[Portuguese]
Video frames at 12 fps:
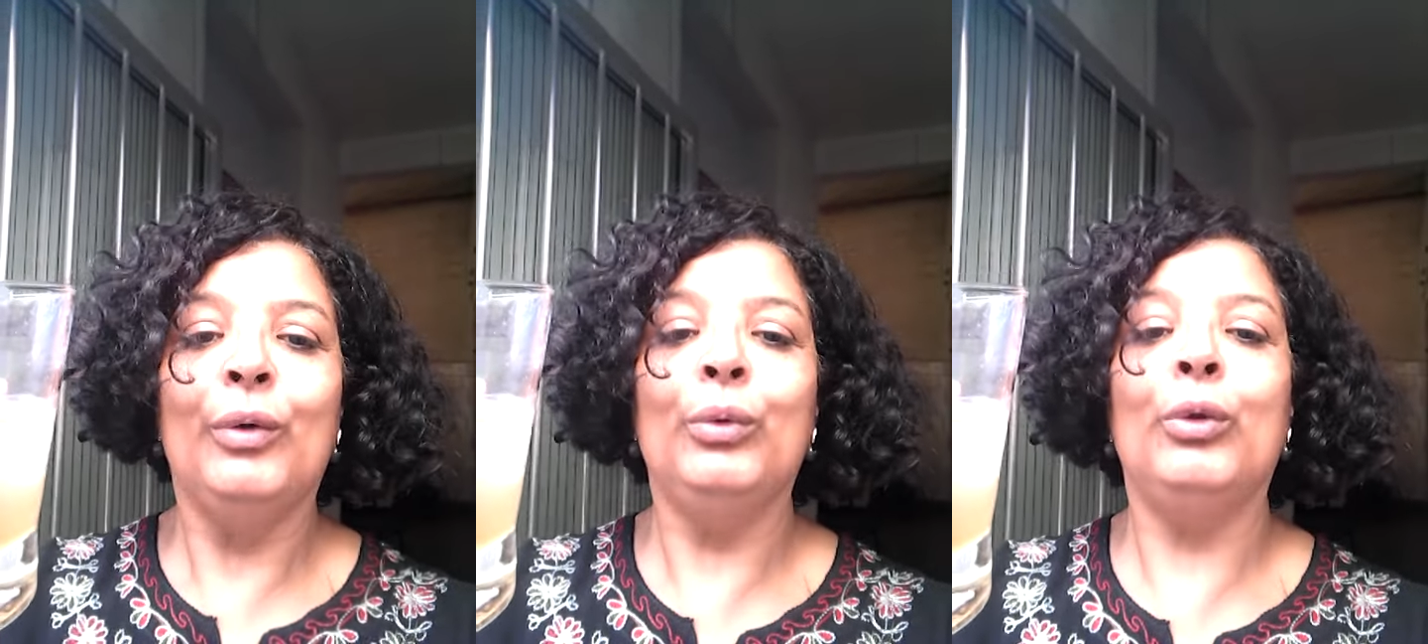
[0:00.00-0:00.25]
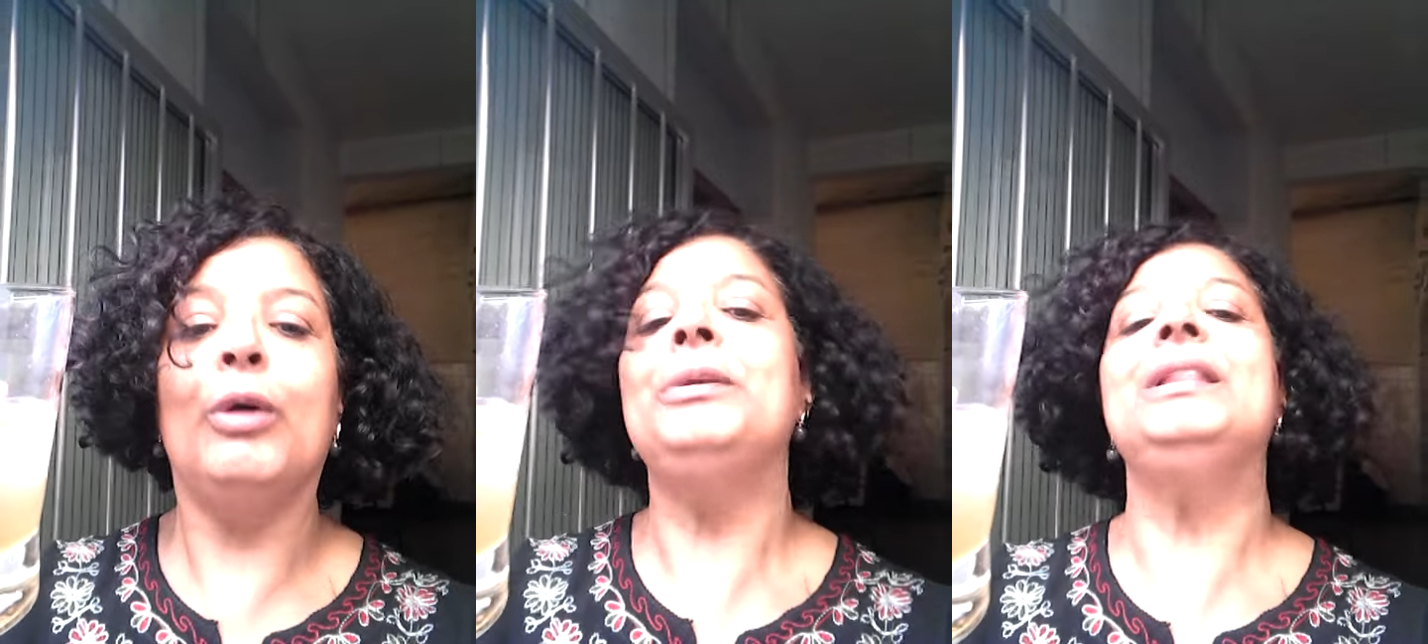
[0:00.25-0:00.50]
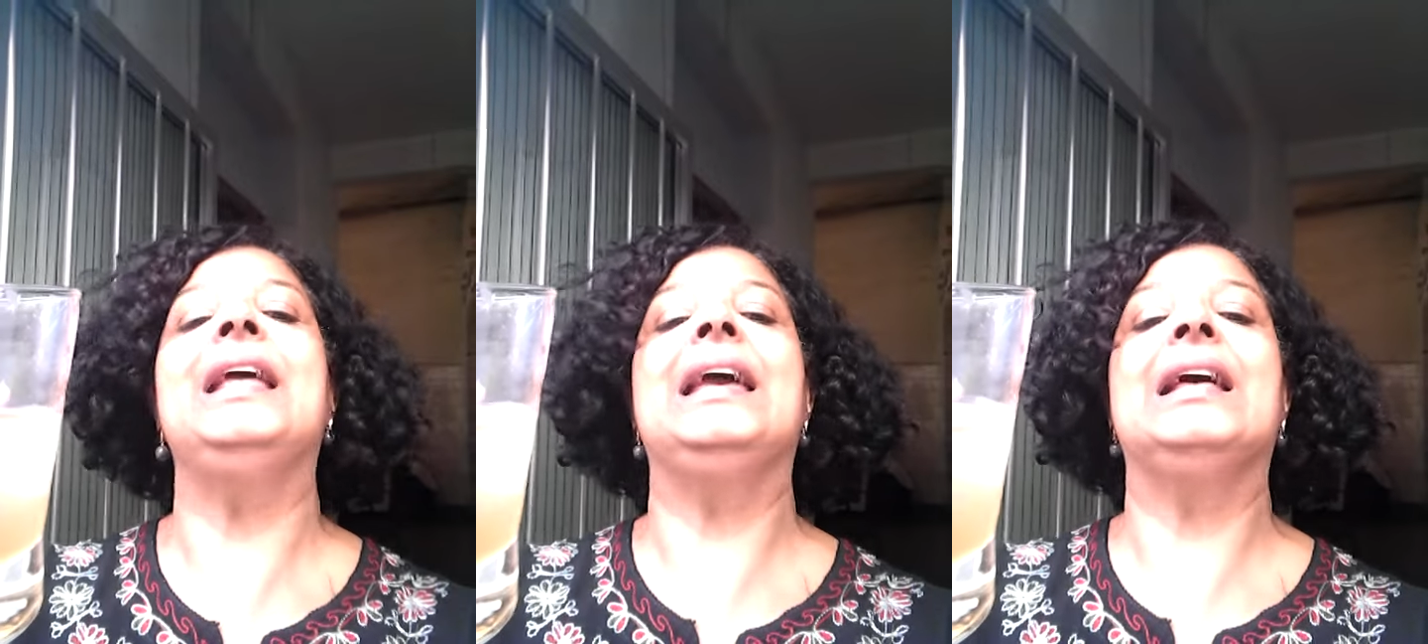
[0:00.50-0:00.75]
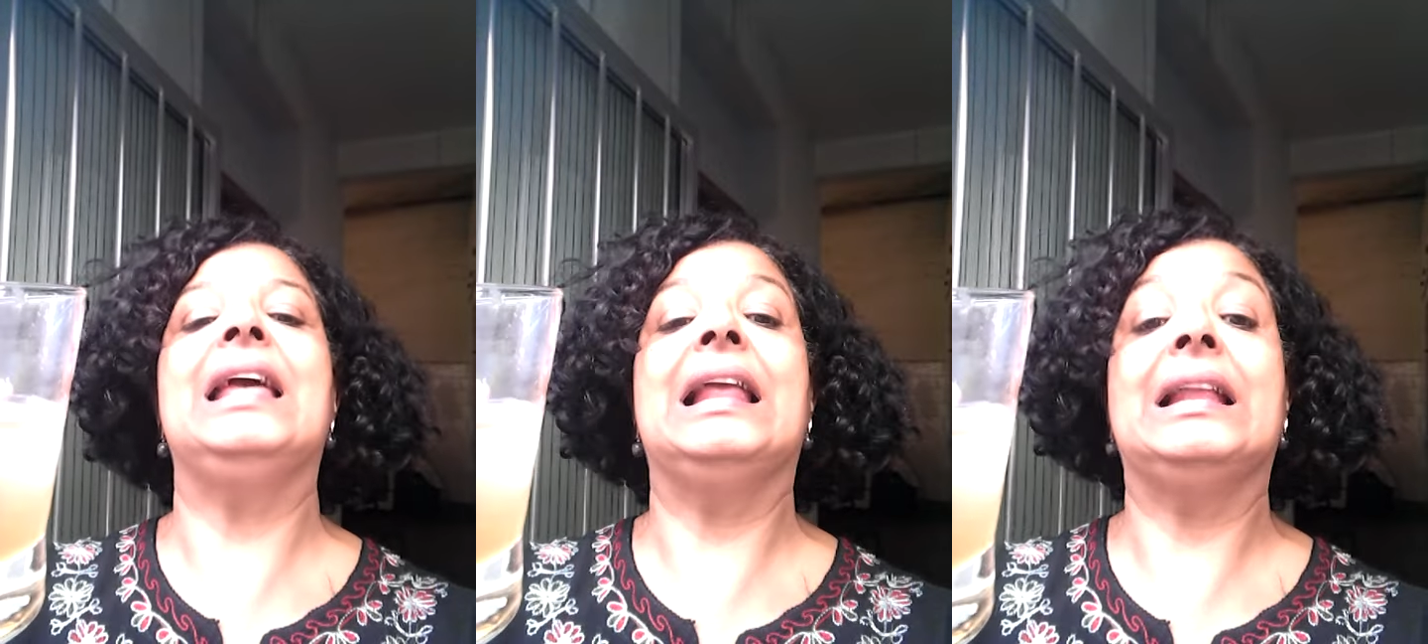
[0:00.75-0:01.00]
O nome
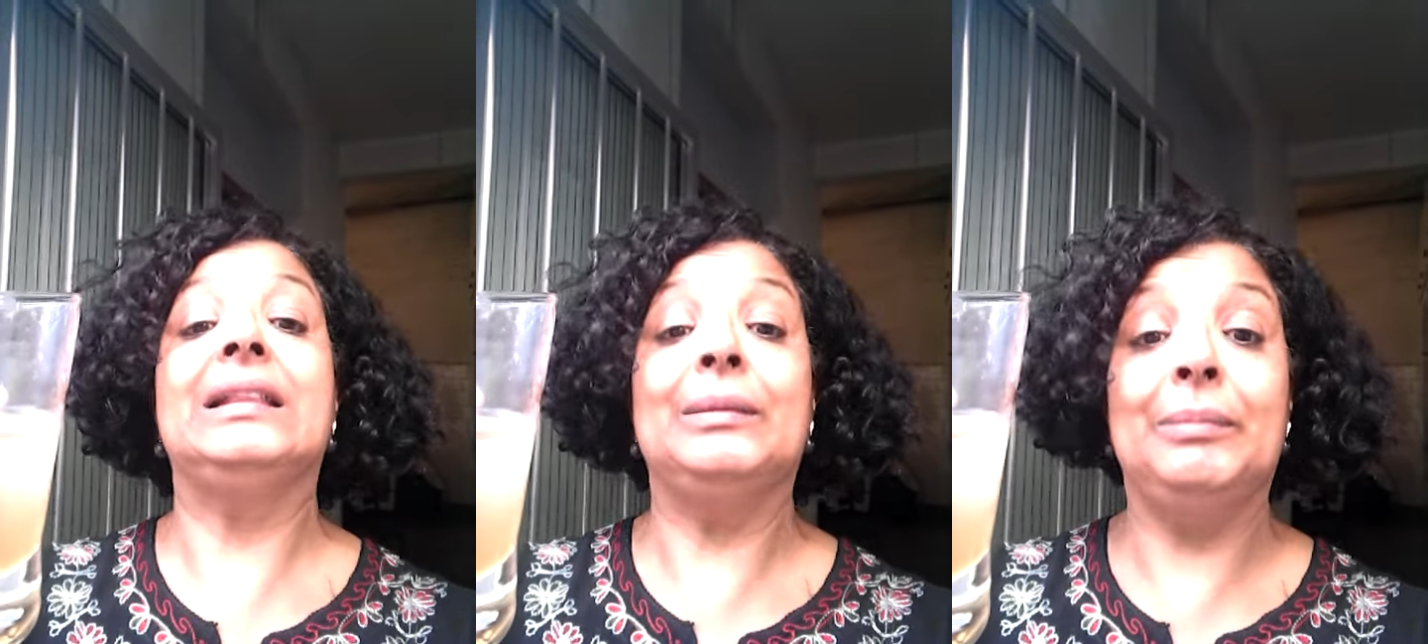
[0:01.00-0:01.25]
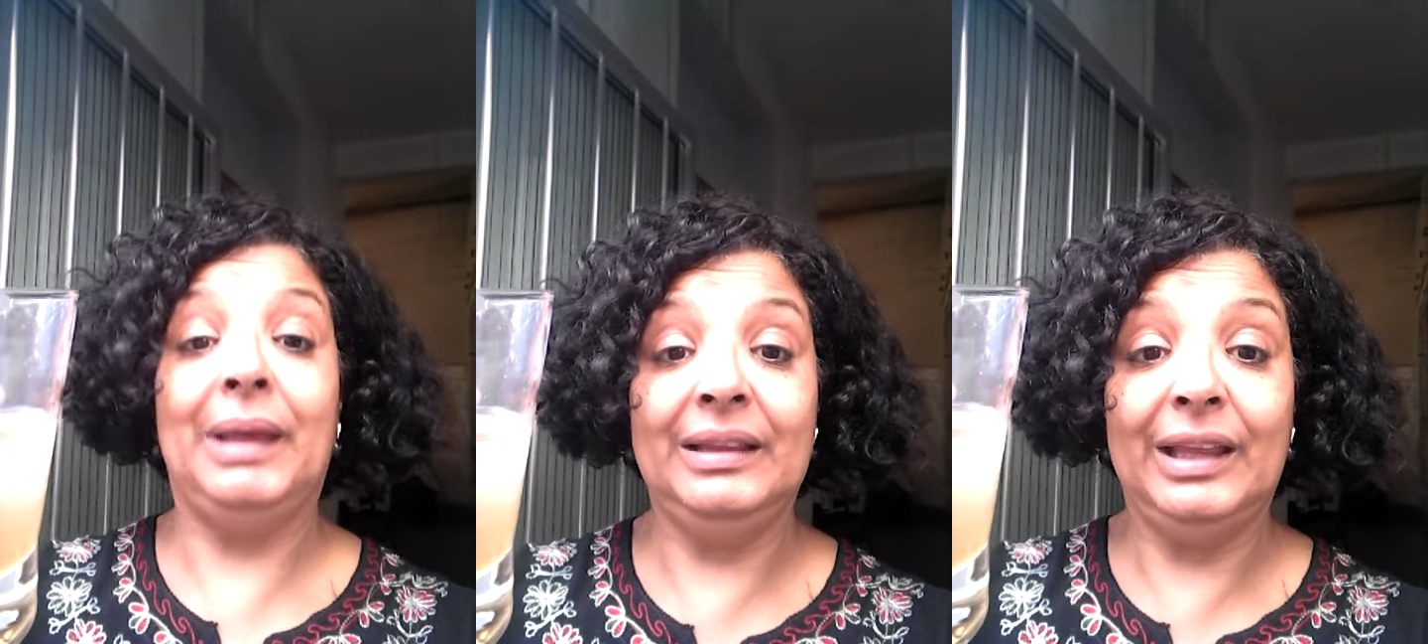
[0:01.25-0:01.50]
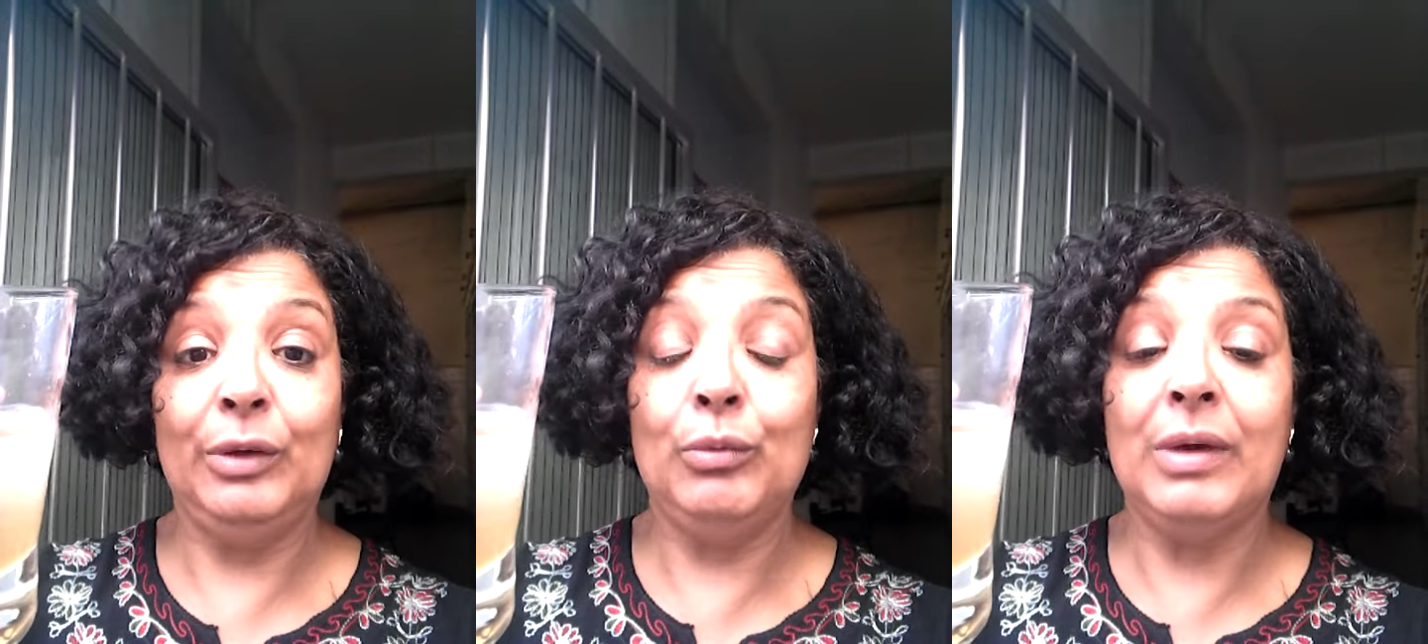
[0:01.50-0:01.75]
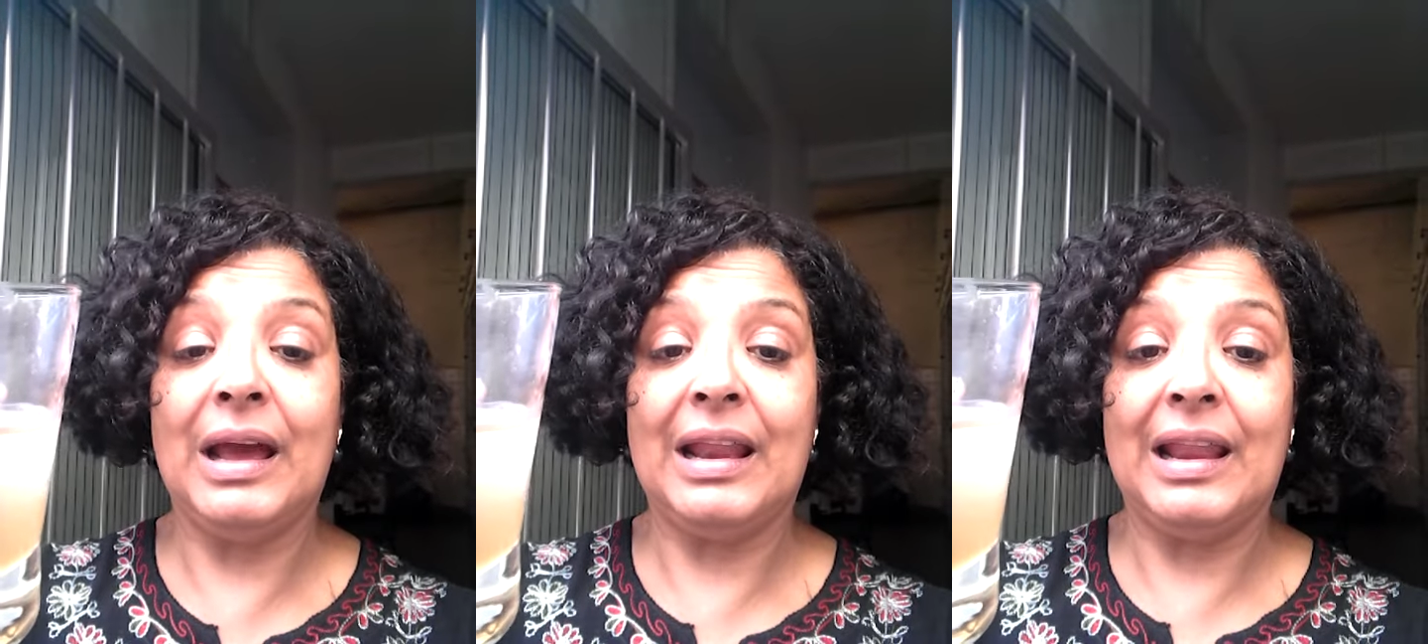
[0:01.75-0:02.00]
dela, ela também tem
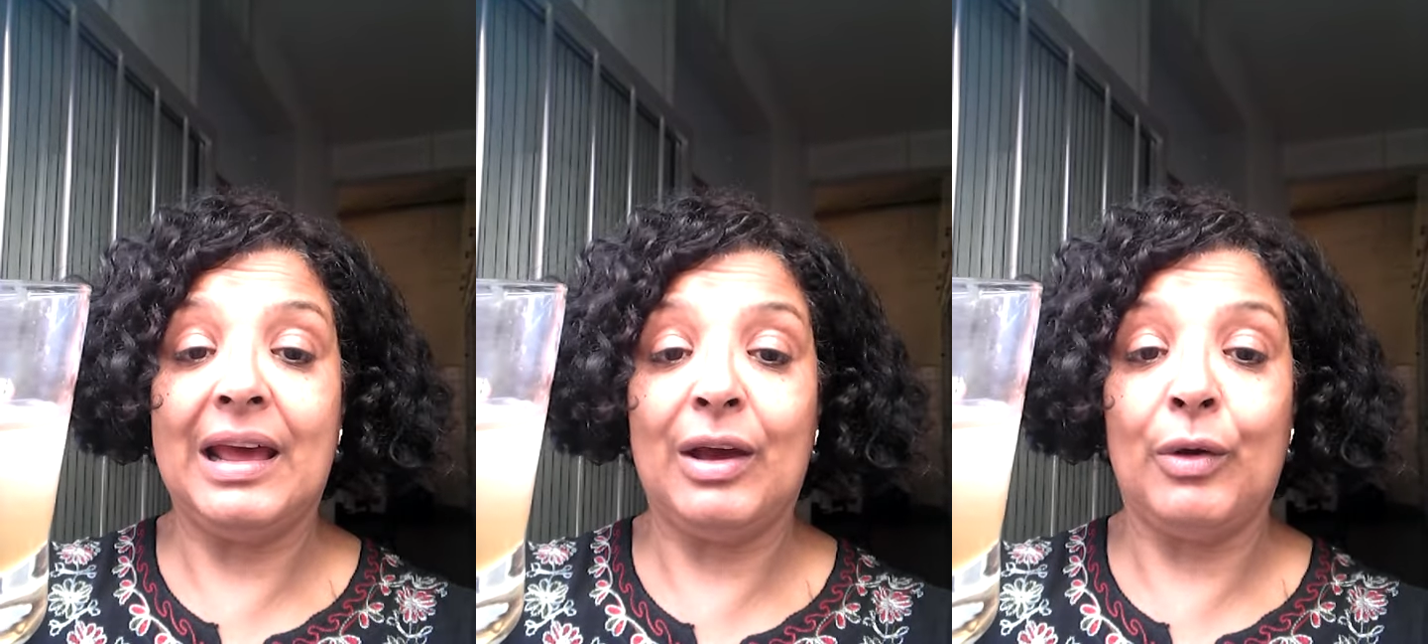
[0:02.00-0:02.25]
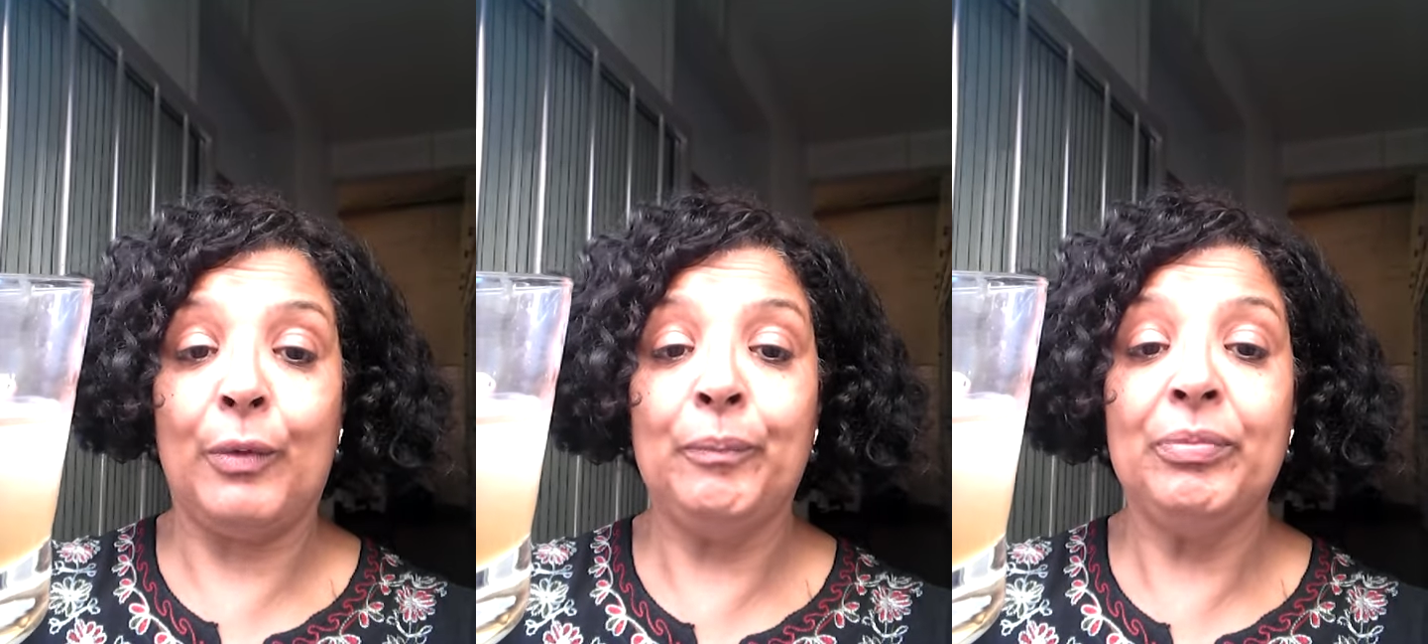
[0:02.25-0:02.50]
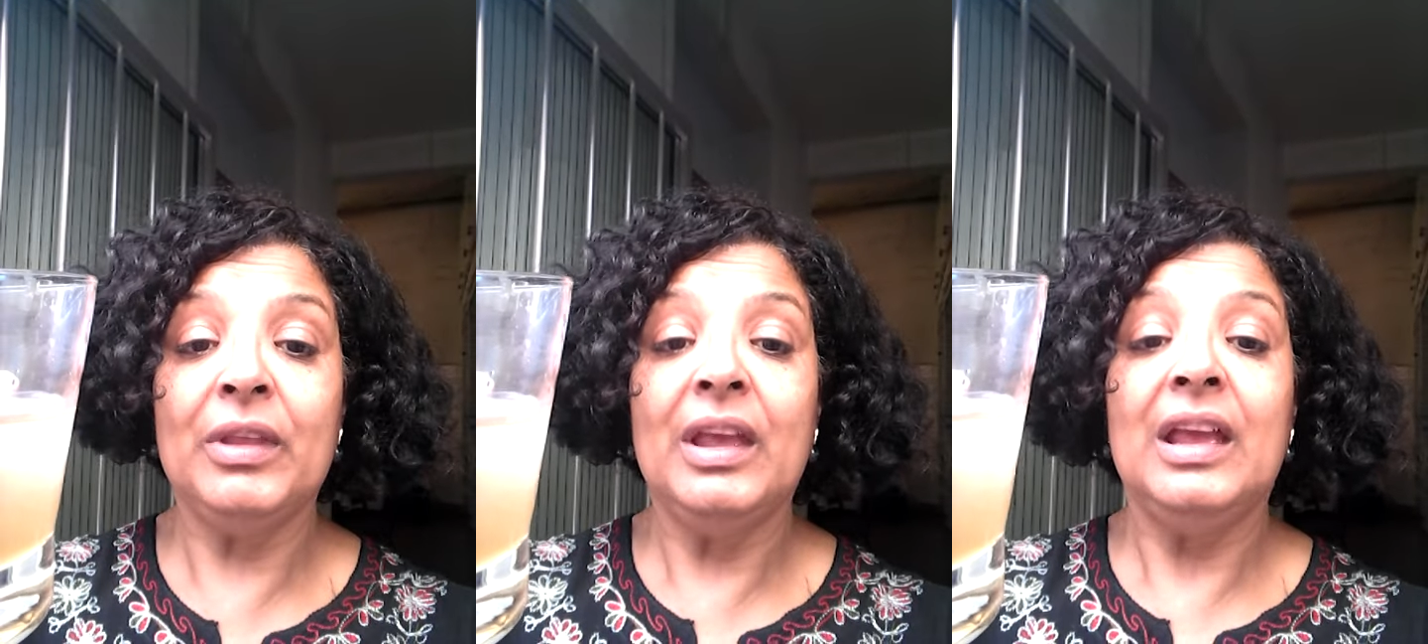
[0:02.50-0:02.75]
um canal,